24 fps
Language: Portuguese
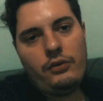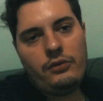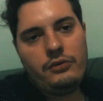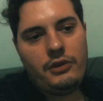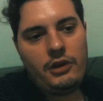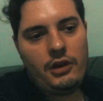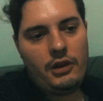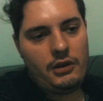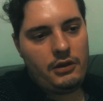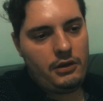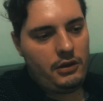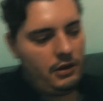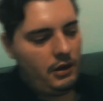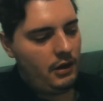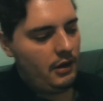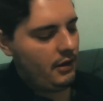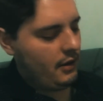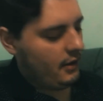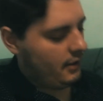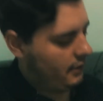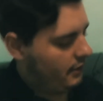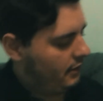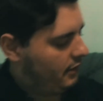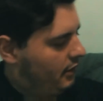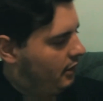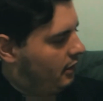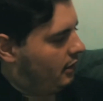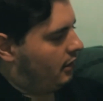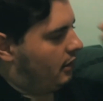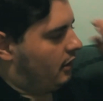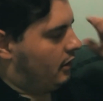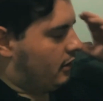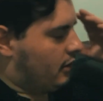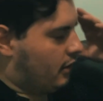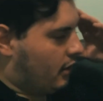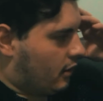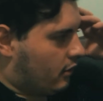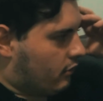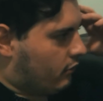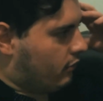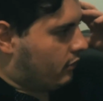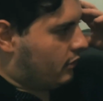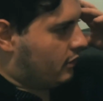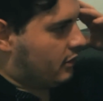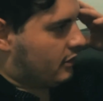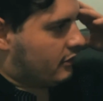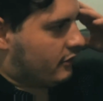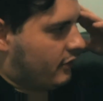ontem aqui E
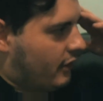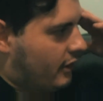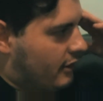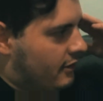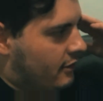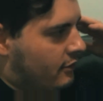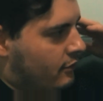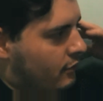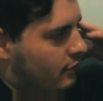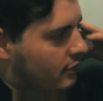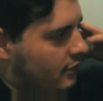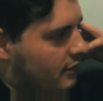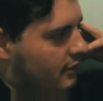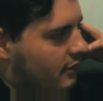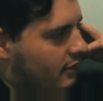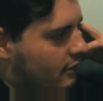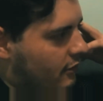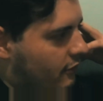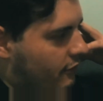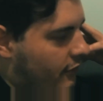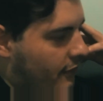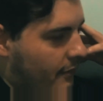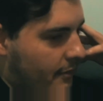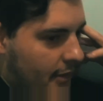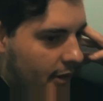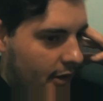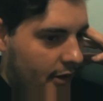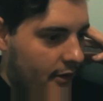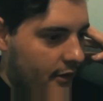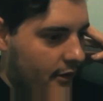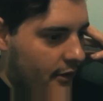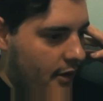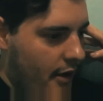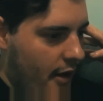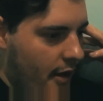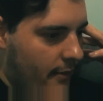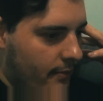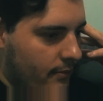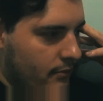agora já é de noite novamente